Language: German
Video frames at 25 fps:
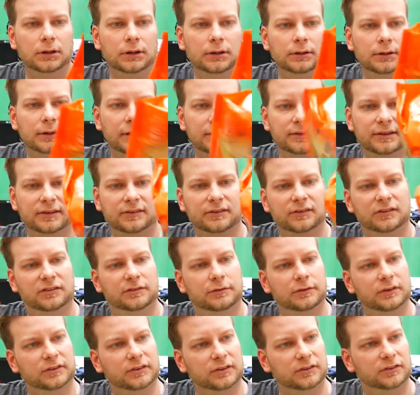Ach, das
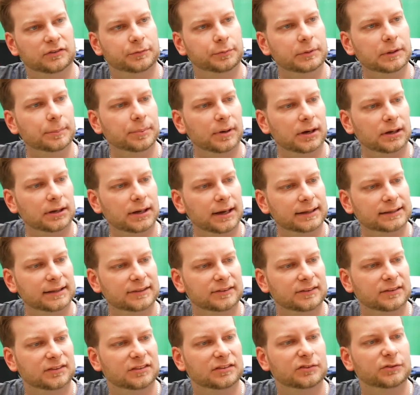ist, ist das Zwieback? Ach, das
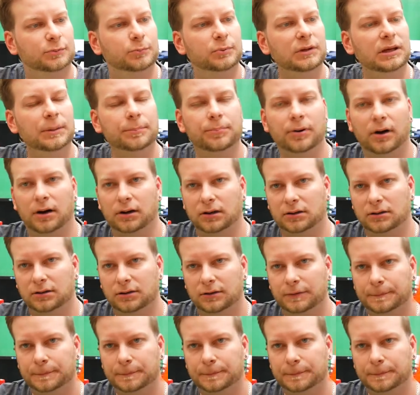ist Zwieback.